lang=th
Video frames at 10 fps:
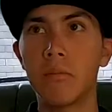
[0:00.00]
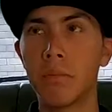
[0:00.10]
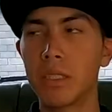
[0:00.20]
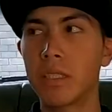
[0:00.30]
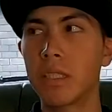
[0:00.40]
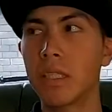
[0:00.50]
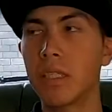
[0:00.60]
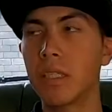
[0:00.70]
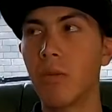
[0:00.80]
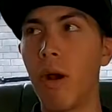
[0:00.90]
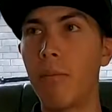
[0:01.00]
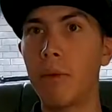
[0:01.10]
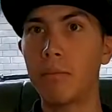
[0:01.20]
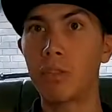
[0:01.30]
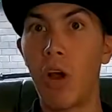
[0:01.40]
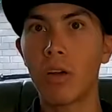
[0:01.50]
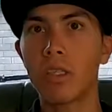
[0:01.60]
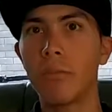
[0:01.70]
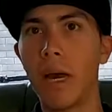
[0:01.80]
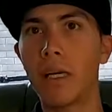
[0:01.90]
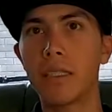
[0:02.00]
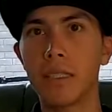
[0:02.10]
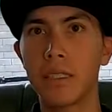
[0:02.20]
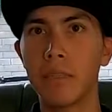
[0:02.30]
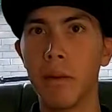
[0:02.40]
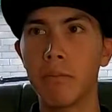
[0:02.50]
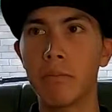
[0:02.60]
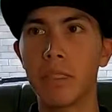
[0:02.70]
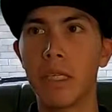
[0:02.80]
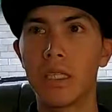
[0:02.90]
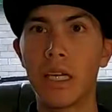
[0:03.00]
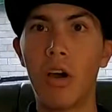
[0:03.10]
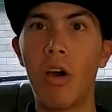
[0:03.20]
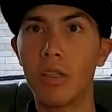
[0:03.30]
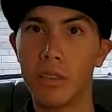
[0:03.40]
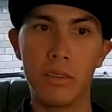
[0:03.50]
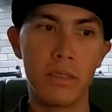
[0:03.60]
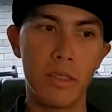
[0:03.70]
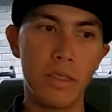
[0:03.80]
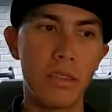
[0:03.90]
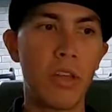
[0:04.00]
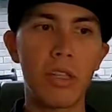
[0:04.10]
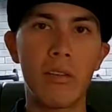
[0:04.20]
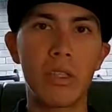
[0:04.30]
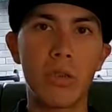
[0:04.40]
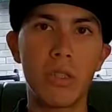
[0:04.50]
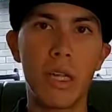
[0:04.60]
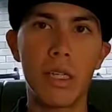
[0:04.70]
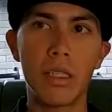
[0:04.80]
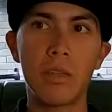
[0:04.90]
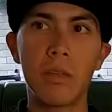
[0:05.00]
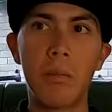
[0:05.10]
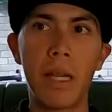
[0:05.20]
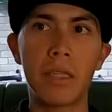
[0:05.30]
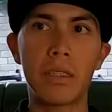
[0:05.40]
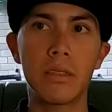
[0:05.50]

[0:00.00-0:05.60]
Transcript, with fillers: มันจะเจอความแบบช็อกขึ้นมา ก็คือแบบ แต่ก่อนตอนเยาวชนอ่ะเราจะปั่น